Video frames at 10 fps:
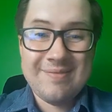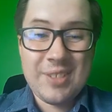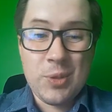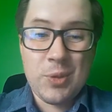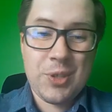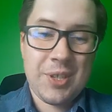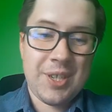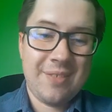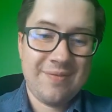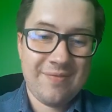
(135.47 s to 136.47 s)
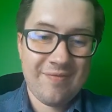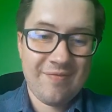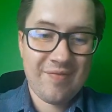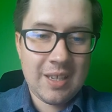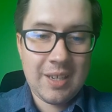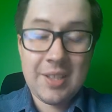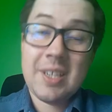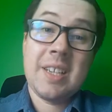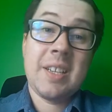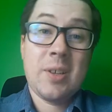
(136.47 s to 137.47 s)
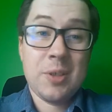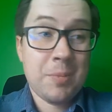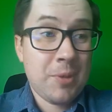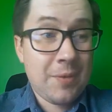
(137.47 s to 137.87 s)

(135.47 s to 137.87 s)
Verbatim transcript: cóż... Generalnie kosmos,